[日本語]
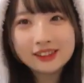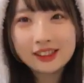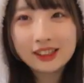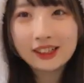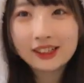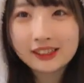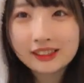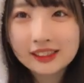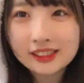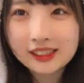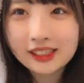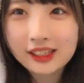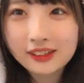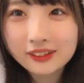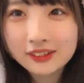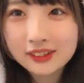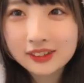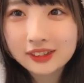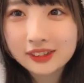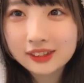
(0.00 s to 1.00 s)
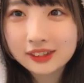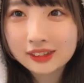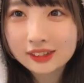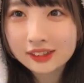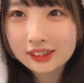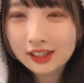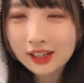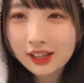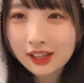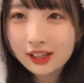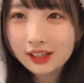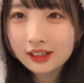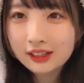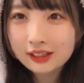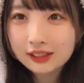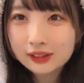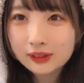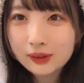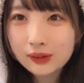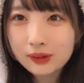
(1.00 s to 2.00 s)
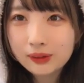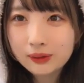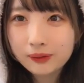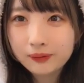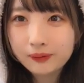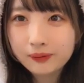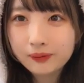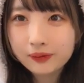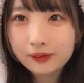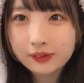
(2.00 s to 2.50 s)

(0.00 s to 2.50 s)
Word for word: て感じだよそう